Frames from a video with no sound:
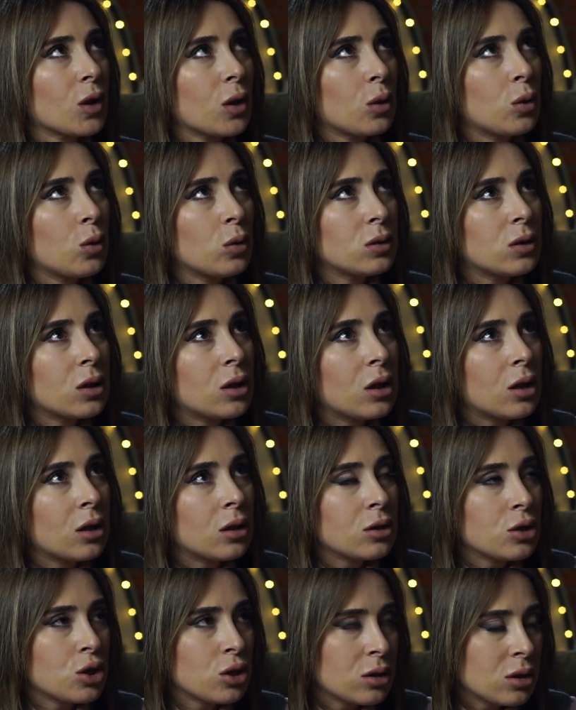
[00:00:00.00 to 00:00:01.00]

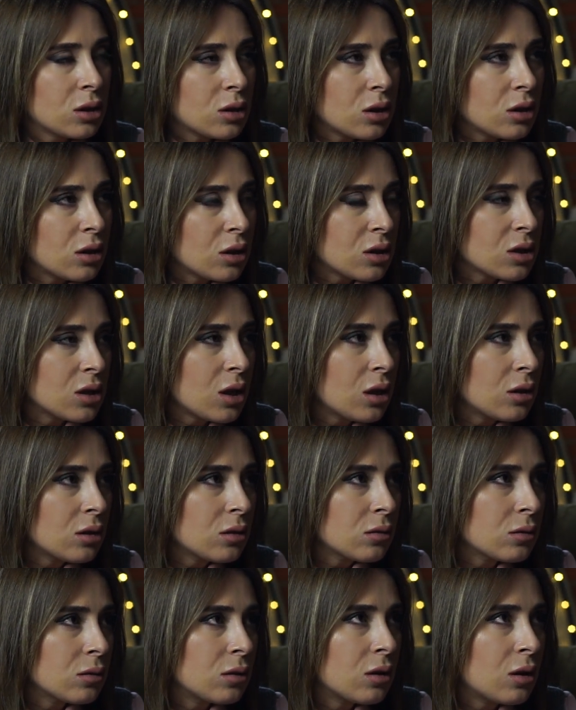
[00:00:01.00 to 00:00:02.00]
года четыре
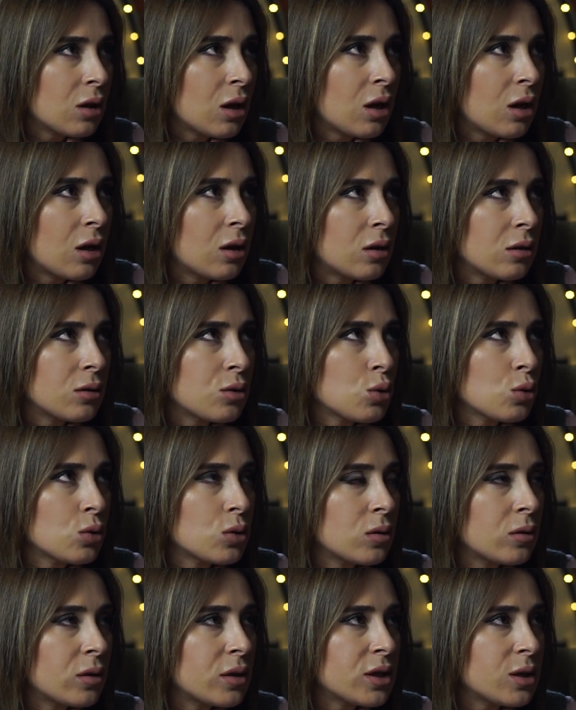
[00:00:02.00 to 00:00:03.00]
назад я
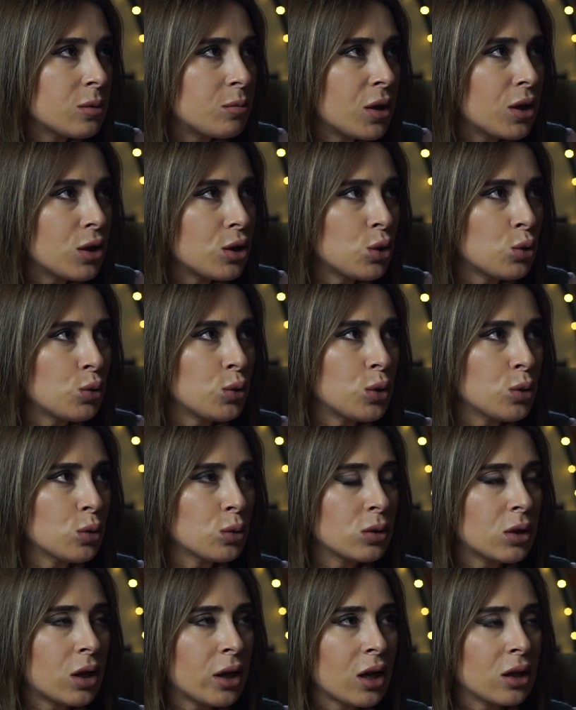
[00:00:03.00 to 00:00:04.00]
чувствовала себя
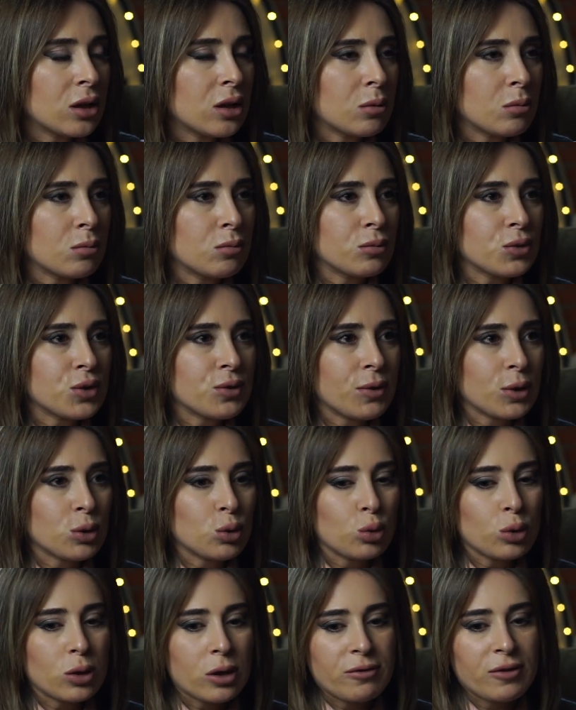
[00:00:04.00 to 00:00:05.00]
неуютно рядом с
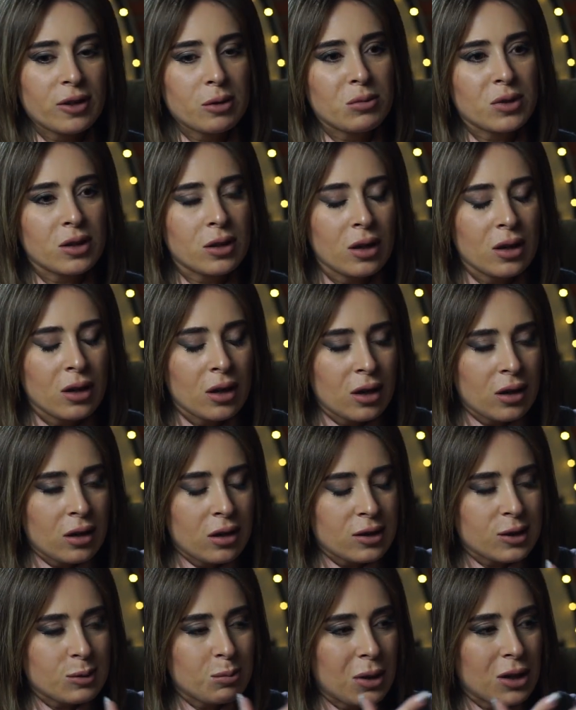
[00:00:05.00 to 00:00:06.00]
фотографами
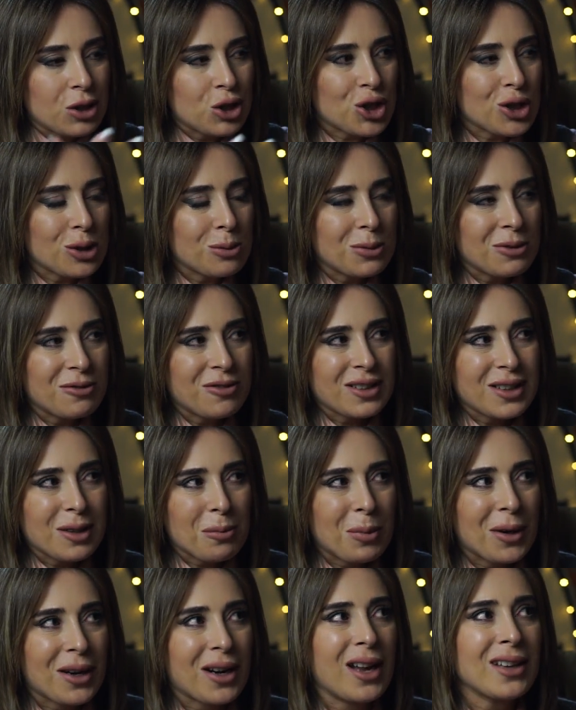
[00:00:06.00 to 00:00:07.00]
с большими
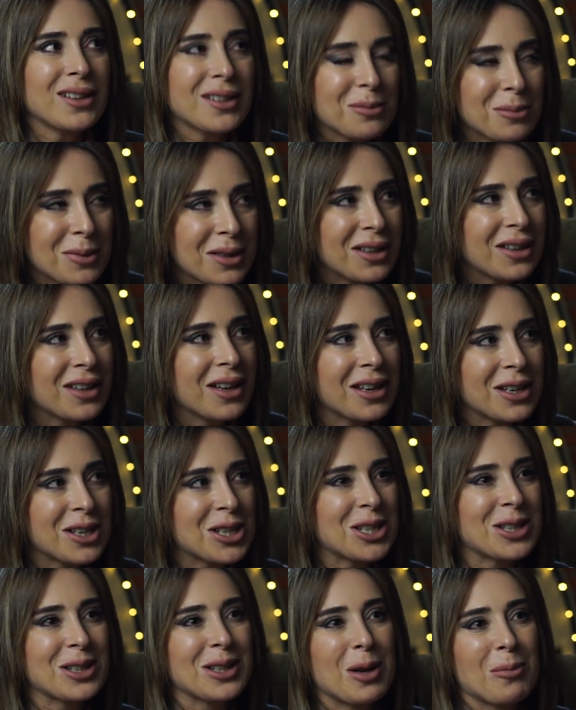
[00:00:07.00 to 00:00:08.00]
фотоаппаратами, и я
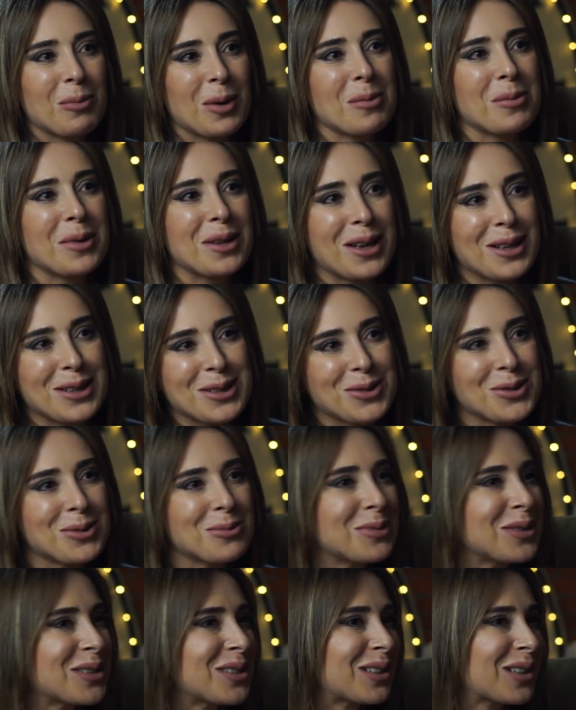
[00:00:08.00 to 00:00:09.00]
решила поменять свою
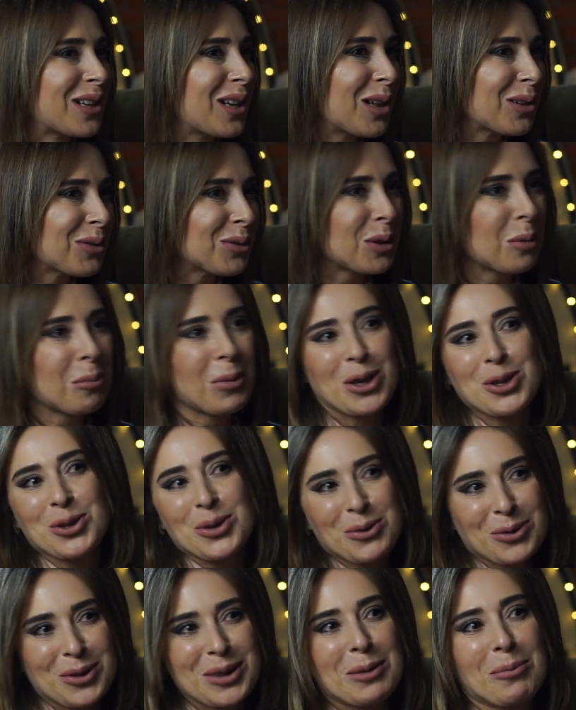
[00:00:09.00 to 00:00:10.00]
беззеркалку на
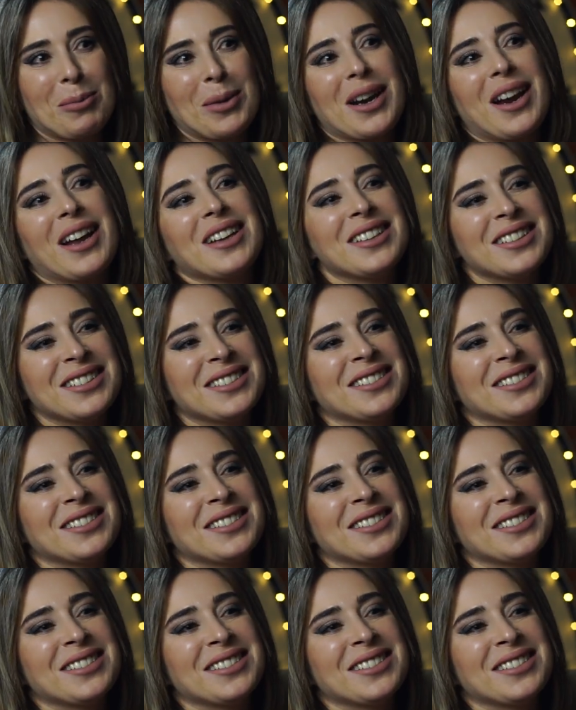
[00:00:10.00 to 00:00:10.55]
большой фотоаппарат.